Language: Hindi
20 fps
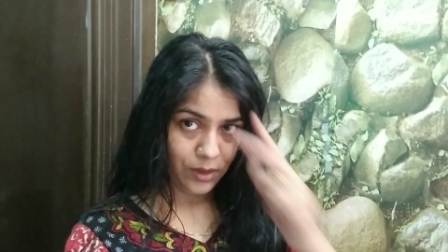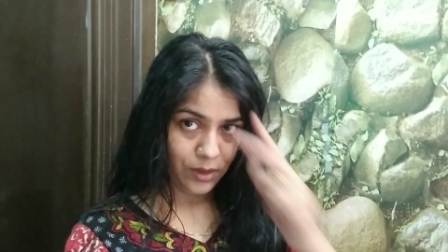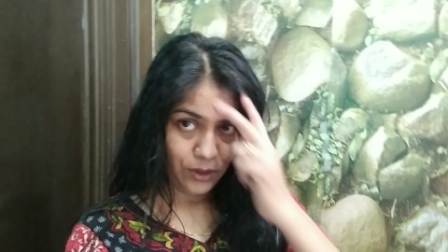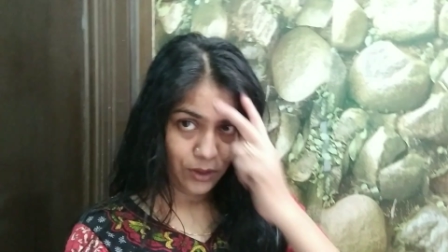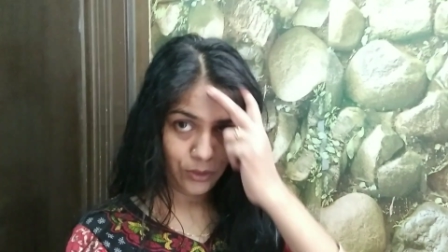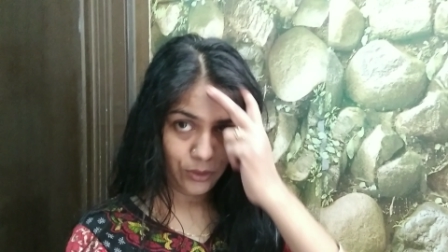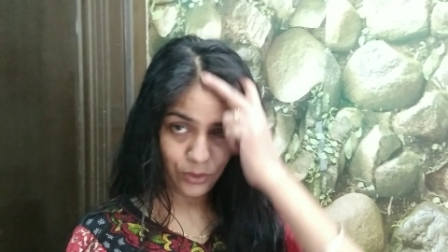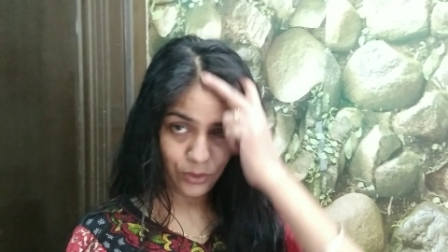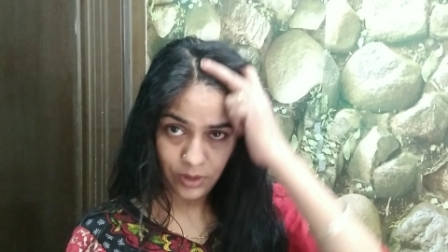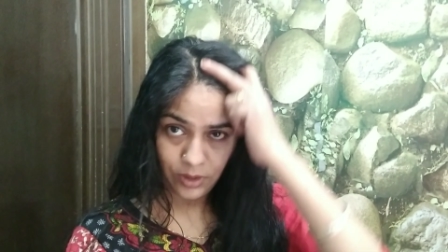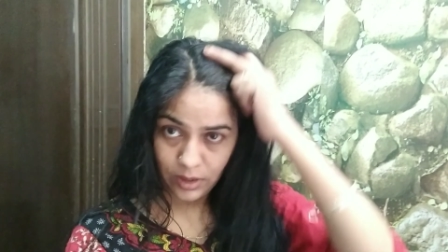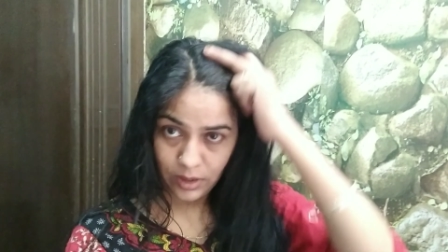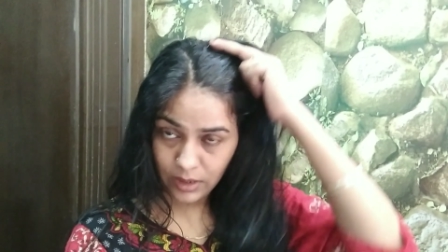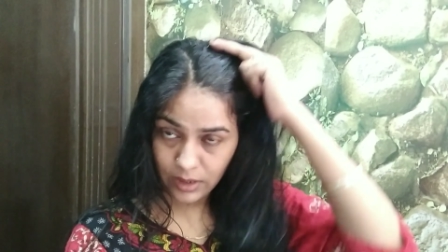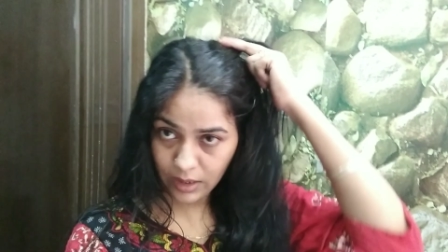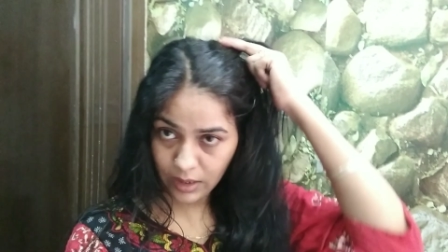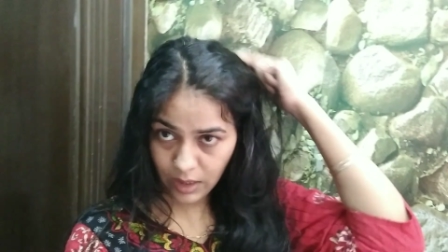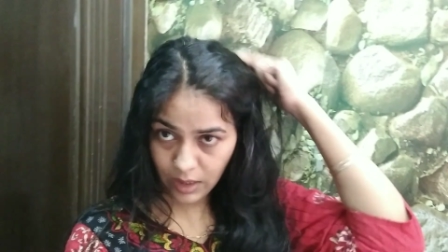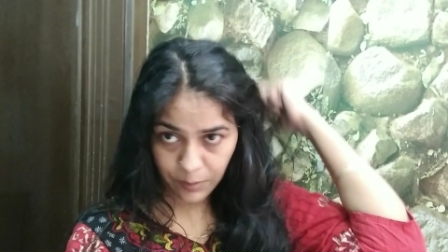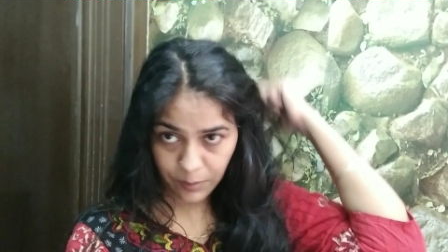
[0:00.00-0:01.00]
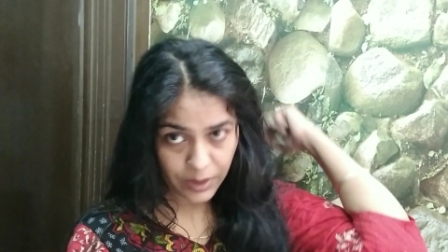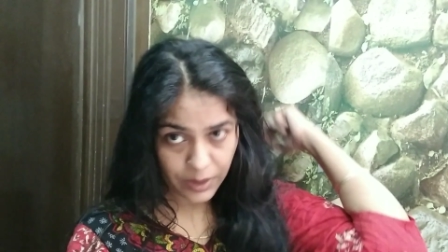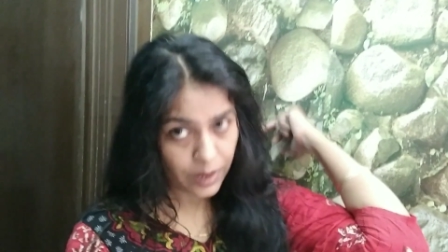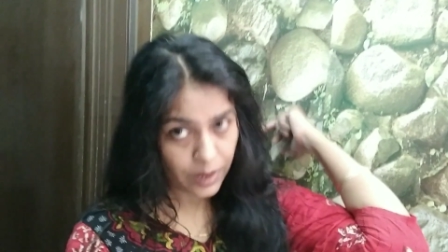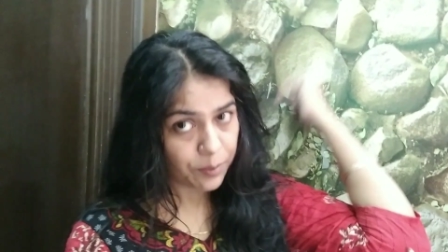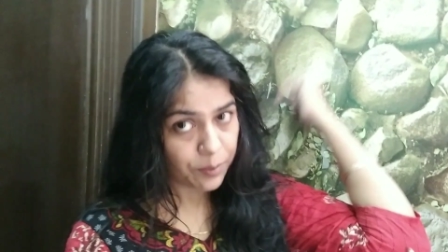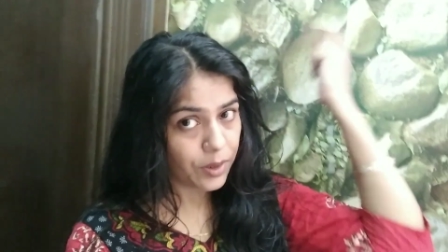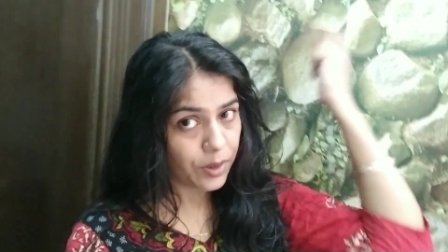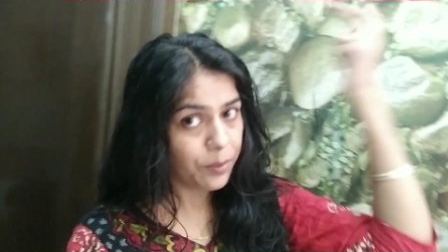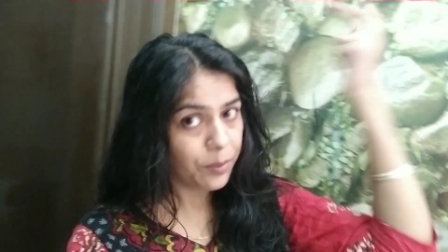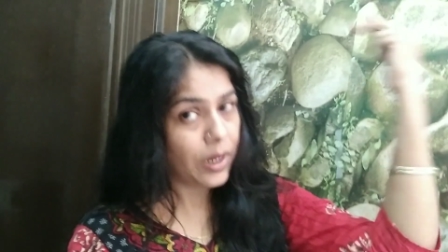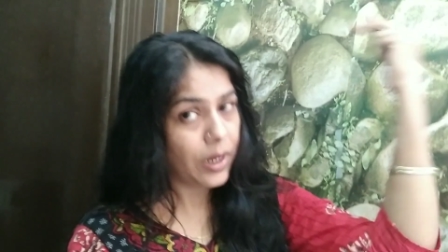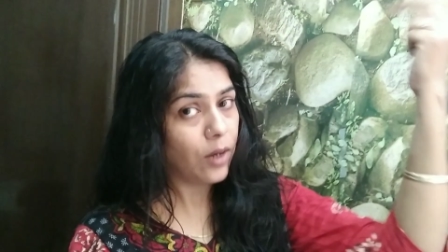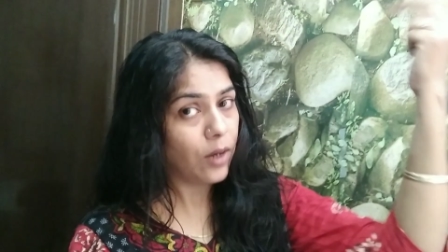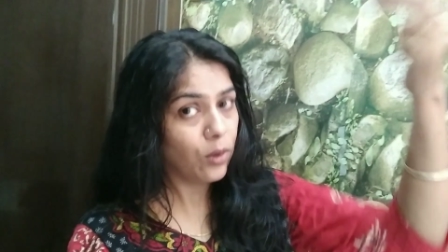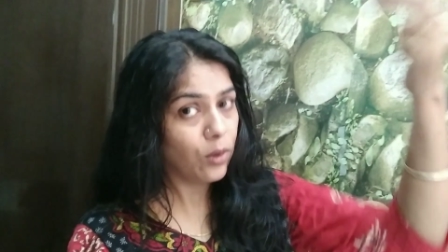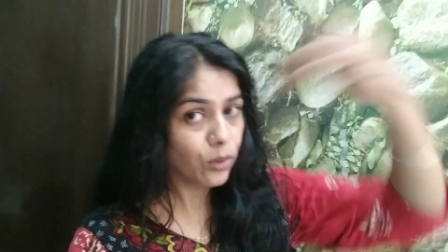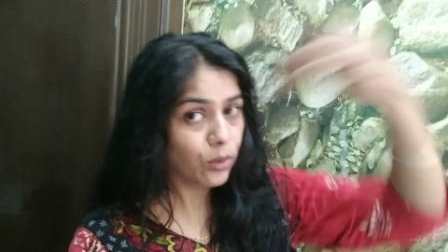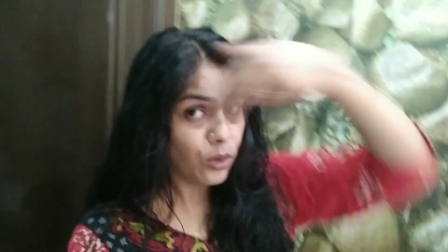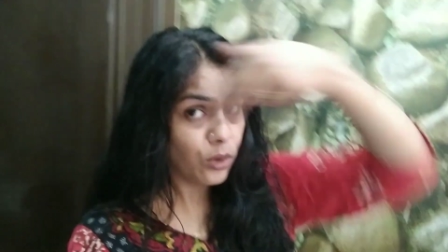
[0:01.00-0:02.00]
तो ये देखिए मैंने अपने
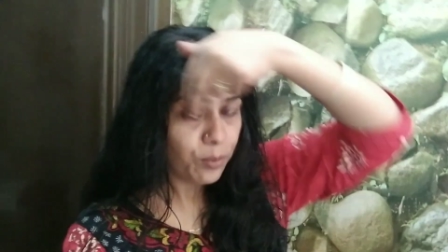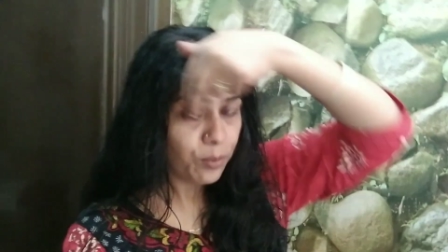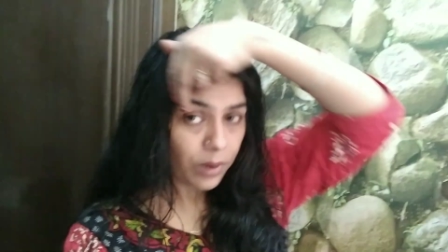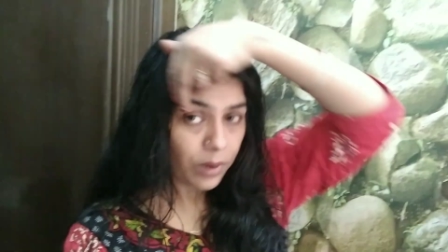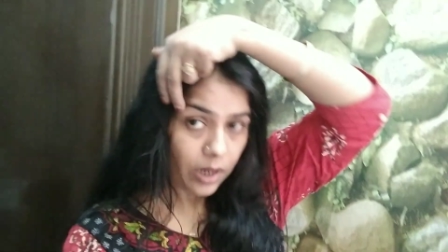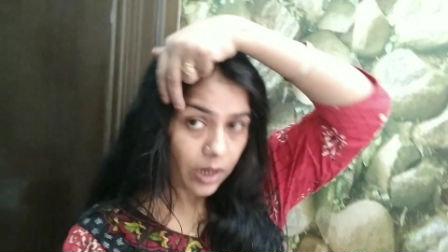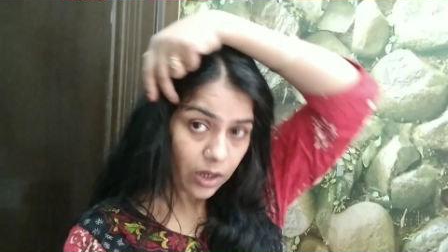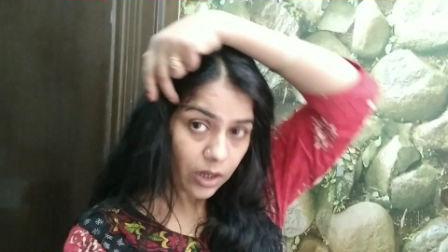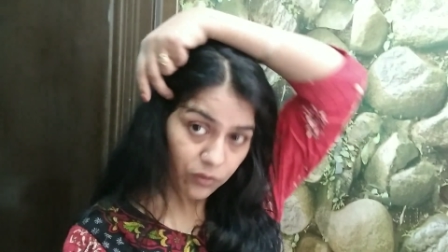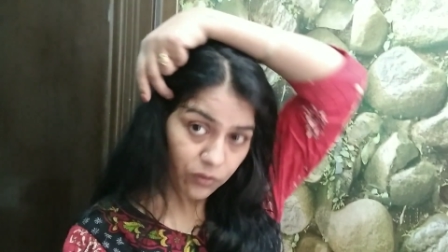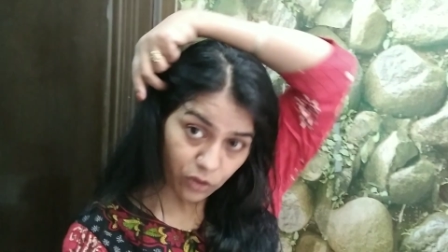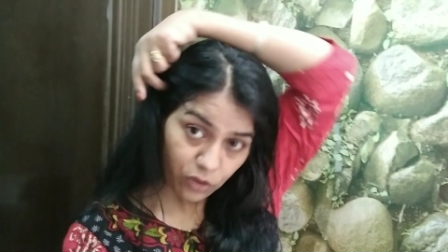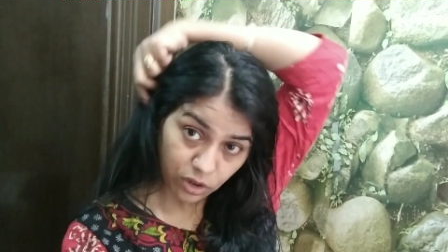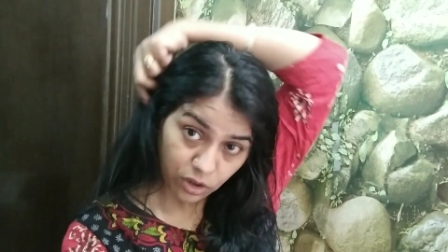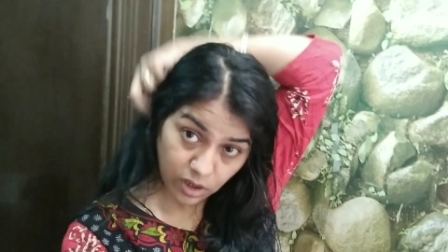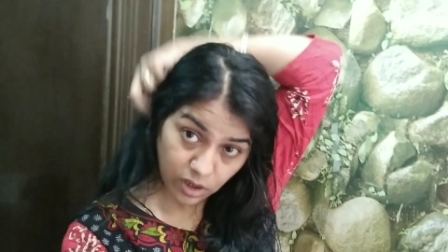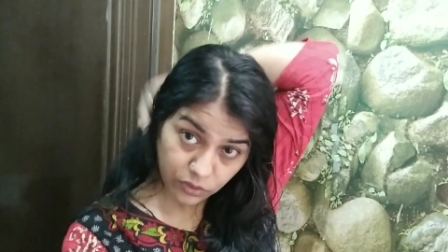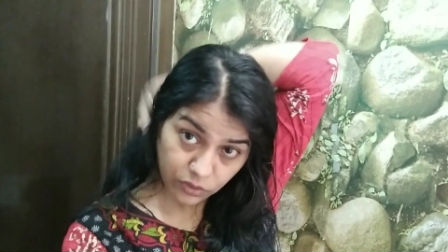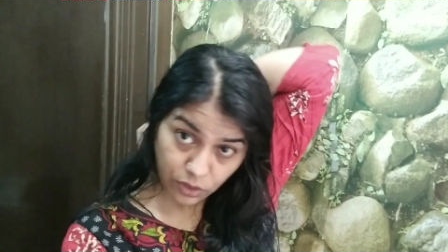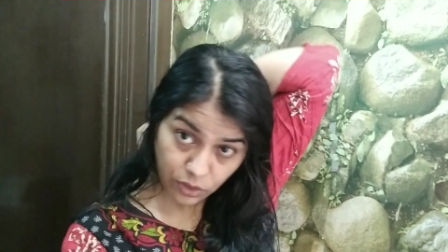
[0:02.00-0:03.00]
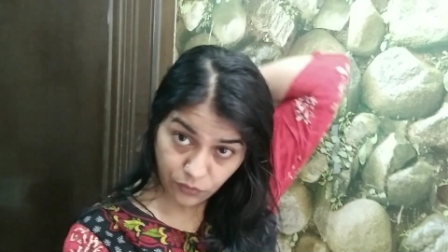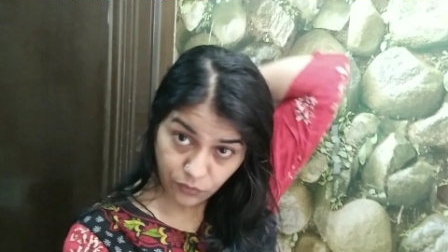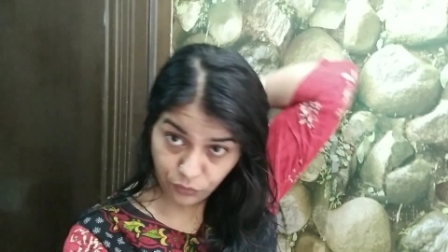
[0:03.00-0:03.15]
बालों को प्लेन वाटर से